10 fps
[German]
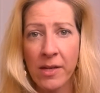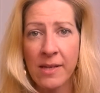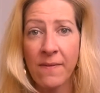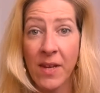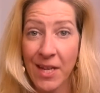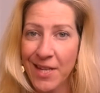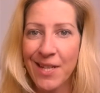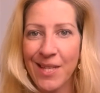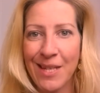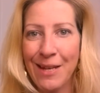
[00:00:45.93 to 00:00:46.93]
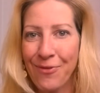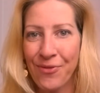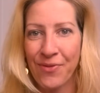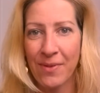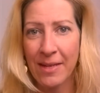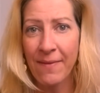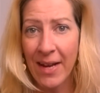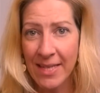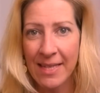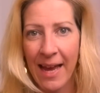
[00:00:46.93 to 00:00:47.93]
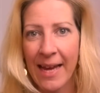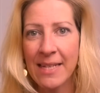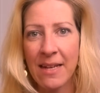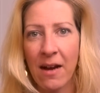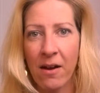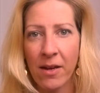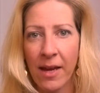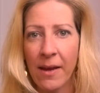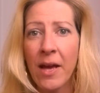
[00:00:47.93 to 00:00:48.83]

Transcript: in denen wir intensiv jeweils drei Tage